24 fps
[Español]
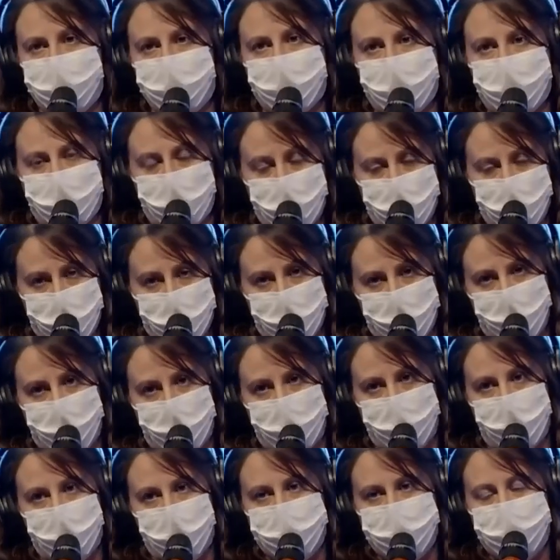en Campos
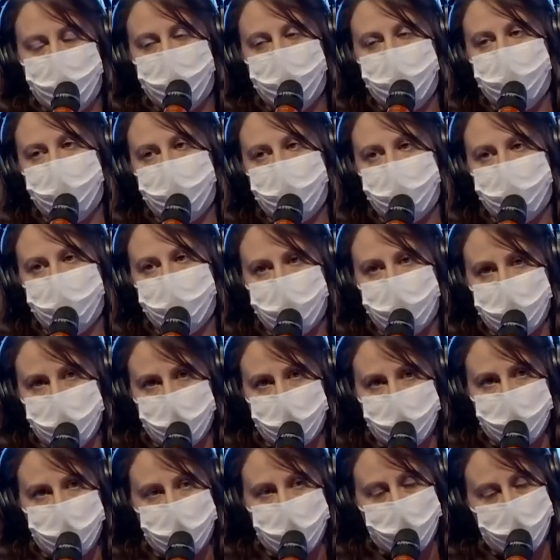de Jordán,
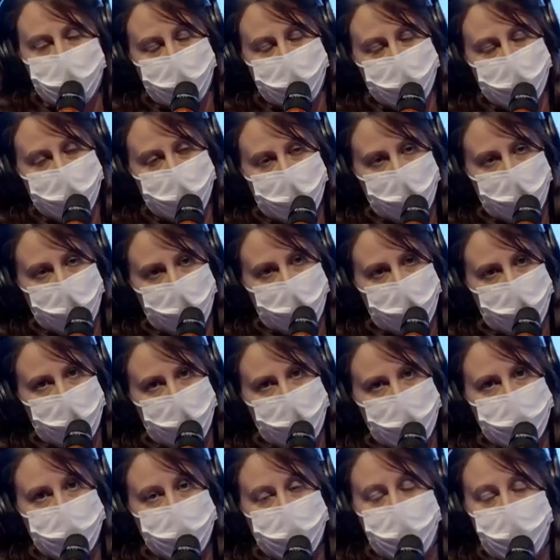dos años,
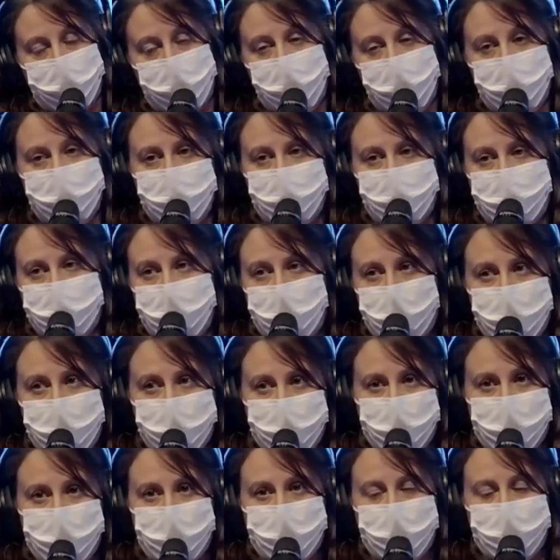celebramos dos años,
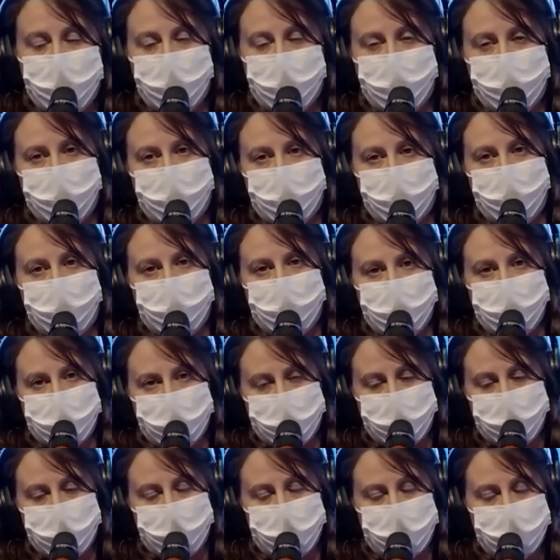zoológico,
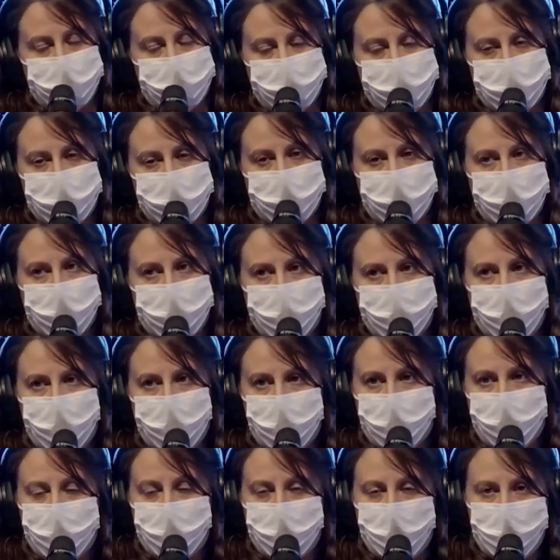también dos
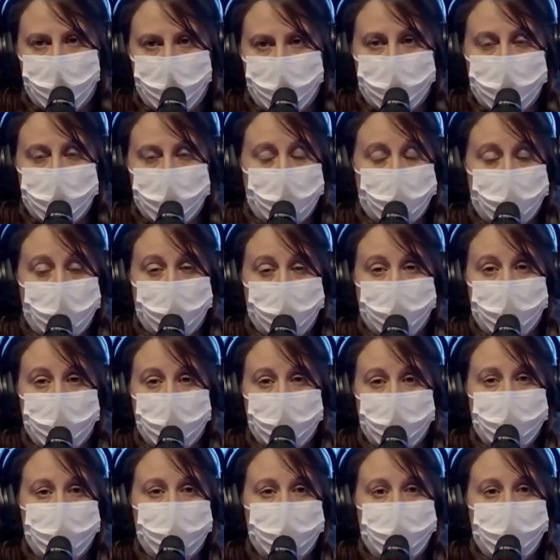activos, cambiamos
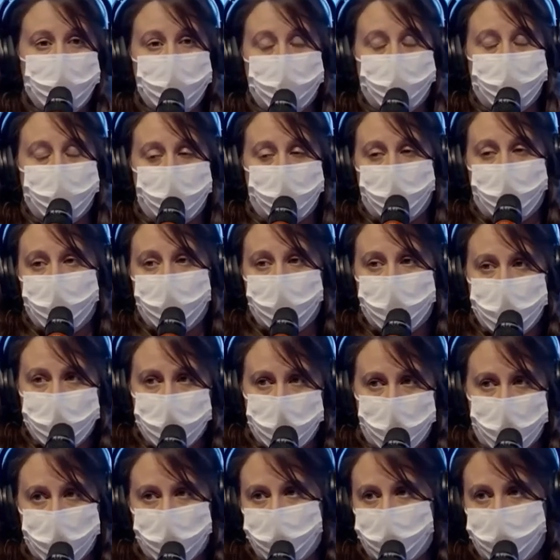la gestión hace
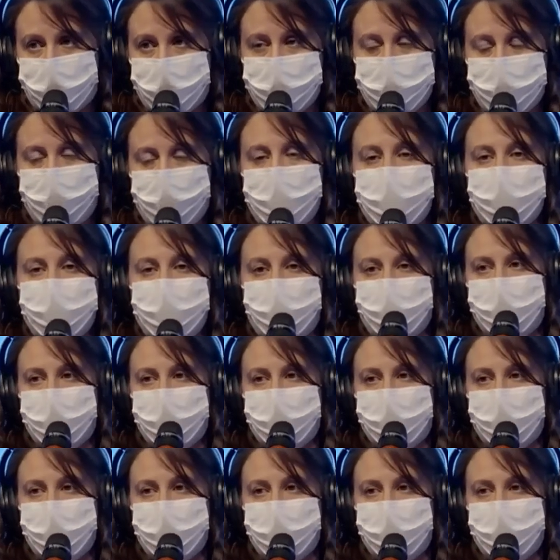una semana,